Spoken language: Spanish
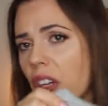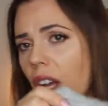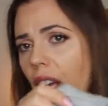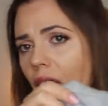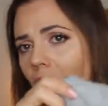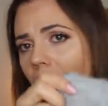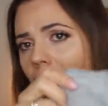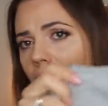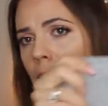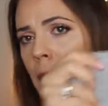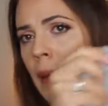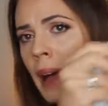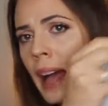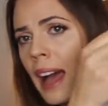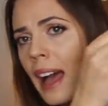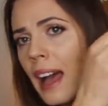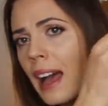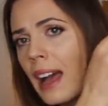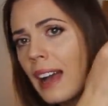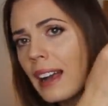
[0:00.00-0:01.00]
que creo que es la
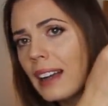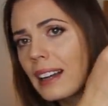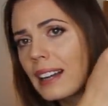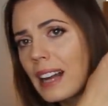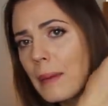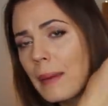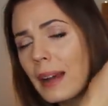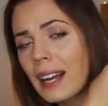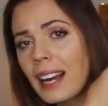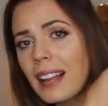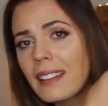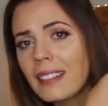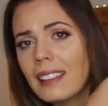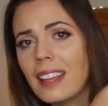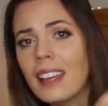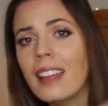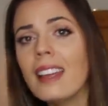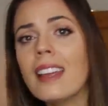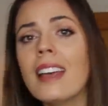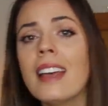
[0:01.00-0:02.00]
más, la más
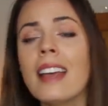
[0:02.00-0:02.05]
grande,